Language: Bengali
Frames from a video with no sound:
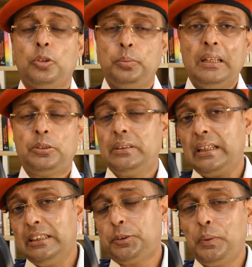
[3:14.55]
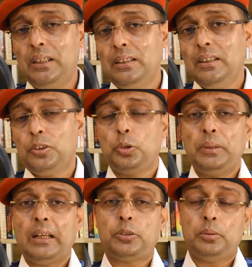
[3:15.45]
তুমি একজন টেনিস প্লেয়ার
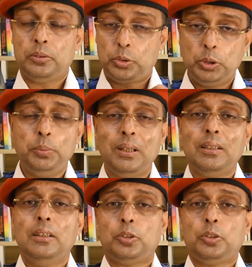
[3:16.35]
তুমি একজন সুইমার